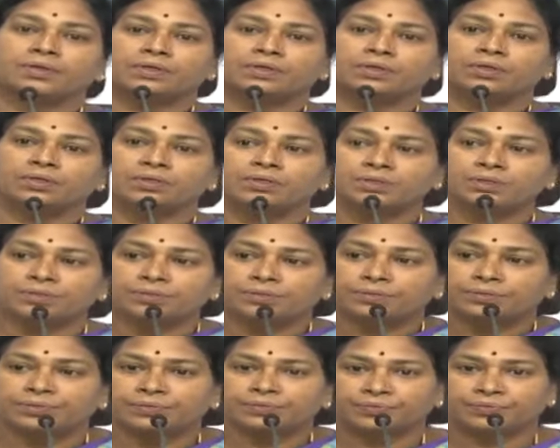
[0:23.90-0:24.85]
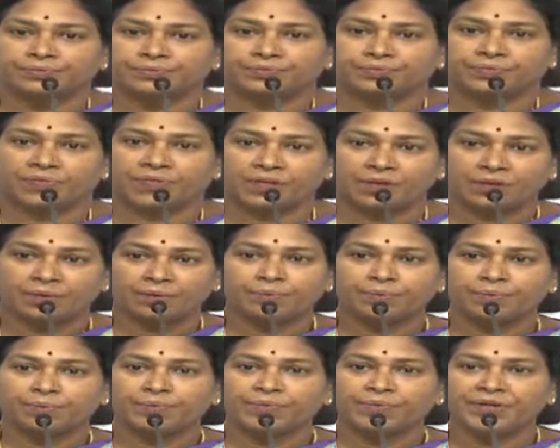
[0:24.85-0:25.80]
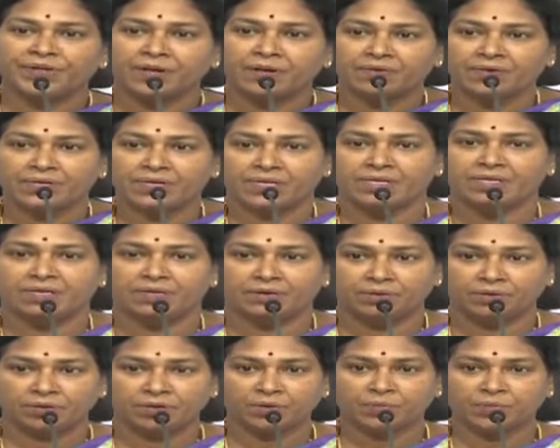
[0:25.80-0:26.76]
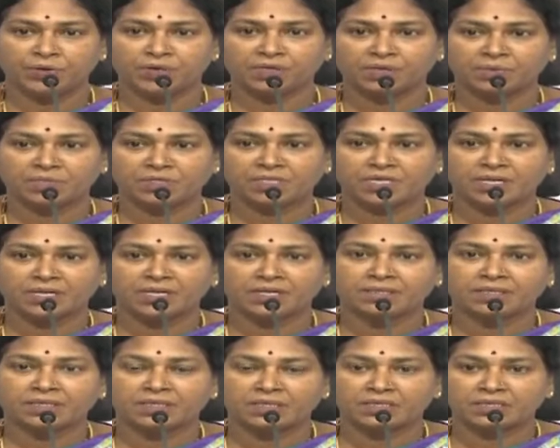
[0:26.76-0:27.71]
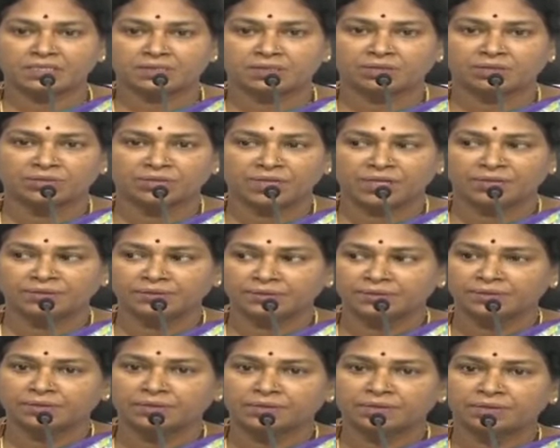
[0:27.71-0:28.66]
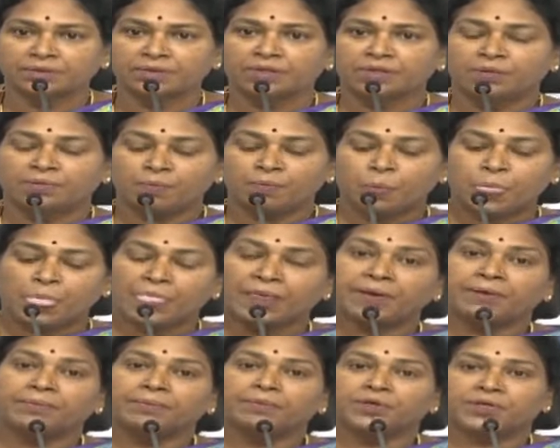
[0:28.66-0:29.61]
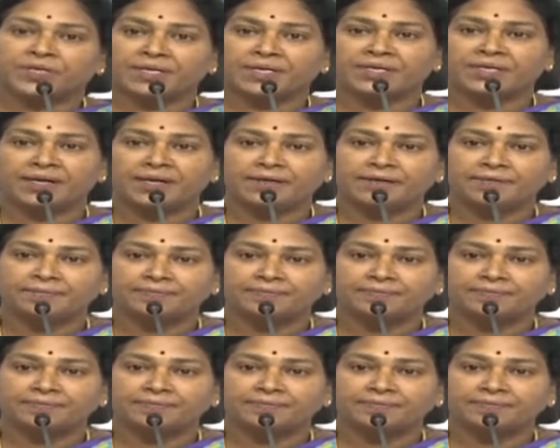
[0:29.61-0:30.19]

ఈరోజు మీడియా వారికి నా హృదయపూర్వక నమస్కారాలు తెలియజేసుకుంటున్నాను ముఖ్యంగా